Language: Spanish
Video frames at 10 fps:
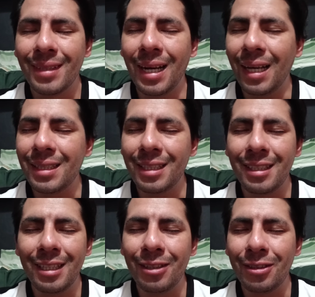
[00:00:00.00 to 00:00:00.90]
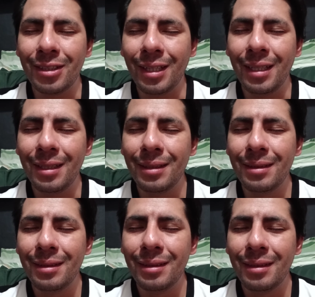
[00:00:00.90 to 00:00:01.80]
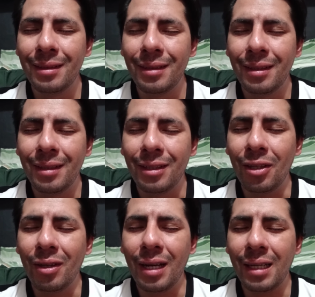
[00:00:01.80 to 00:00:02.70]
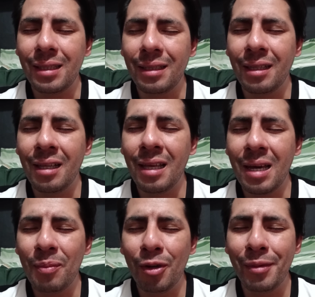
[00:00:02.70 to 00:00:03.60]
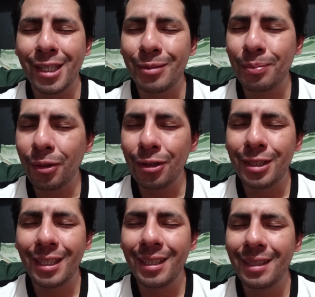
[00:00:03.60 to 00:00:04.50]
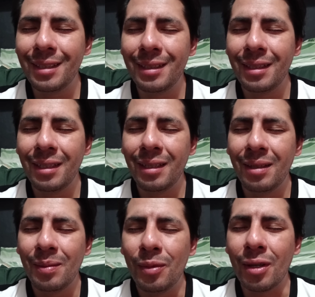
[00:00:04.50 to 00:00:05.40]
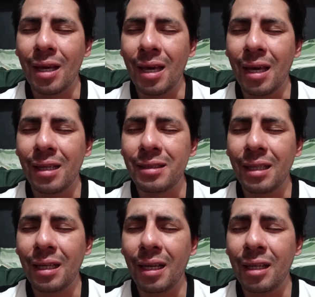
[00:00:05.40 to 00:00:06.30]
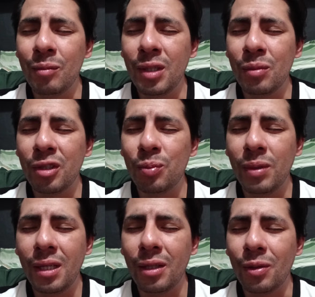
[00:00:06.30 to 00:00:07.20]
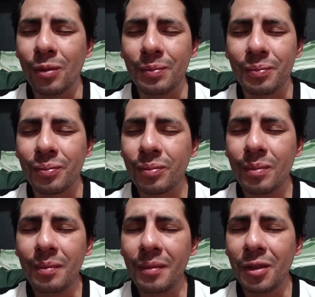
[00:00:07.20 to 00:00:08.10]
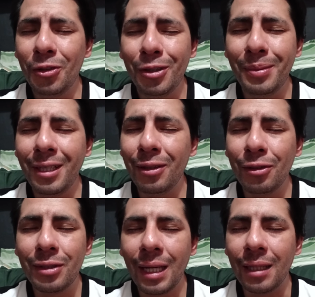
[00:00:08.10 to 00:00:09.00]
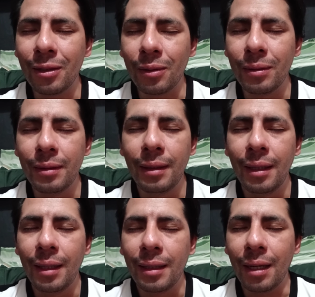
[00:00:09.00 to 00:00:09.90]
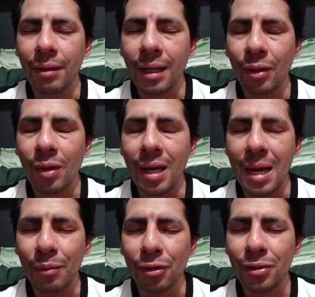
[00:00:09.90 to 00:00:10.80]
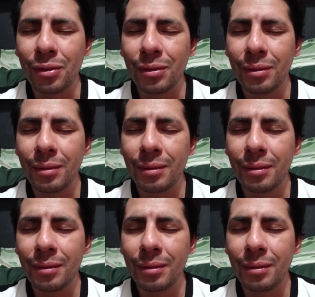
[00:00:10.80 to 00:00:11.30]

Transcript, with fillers: Gracias, Santo Rey. Te doy gracias desde ya por mi esposa, porque está el mismo espíritu, tu Espíritu Santo, trabajando en ambos.